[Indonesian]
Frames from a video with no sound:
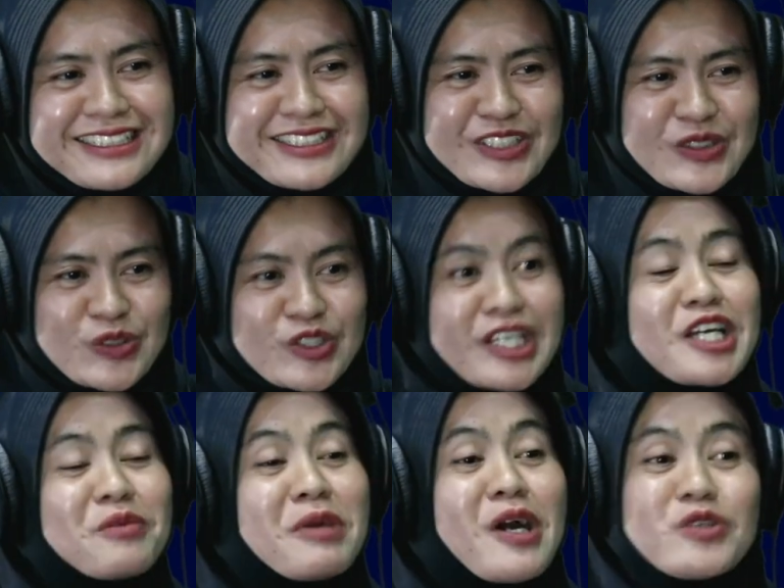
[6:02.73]
gitu. anaknya saya
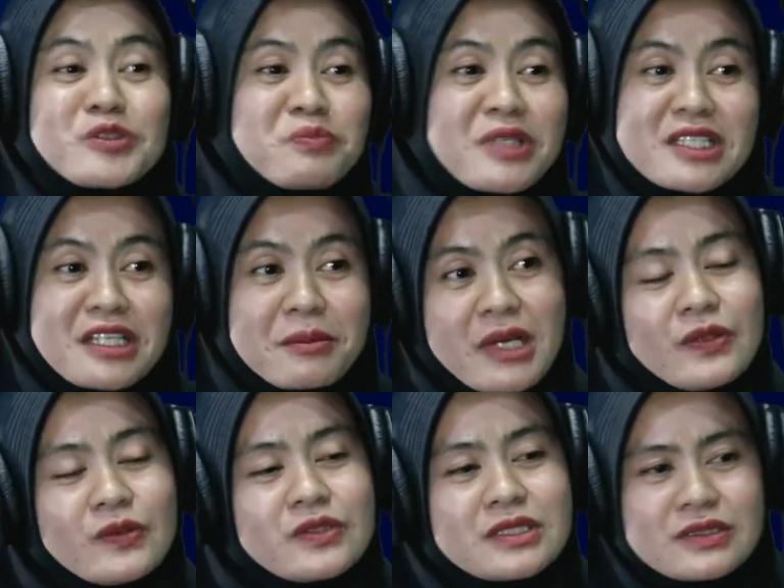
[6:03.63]
nggak mau sempat nggak mau
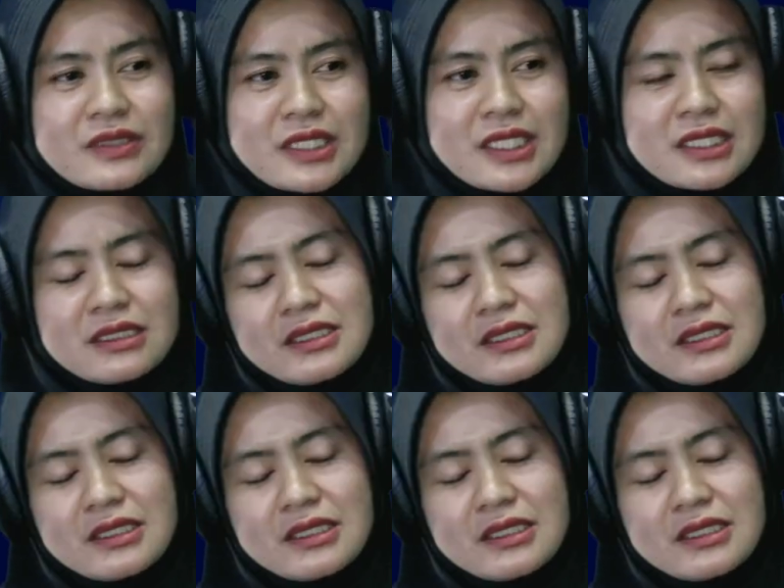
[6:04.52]
gitu kan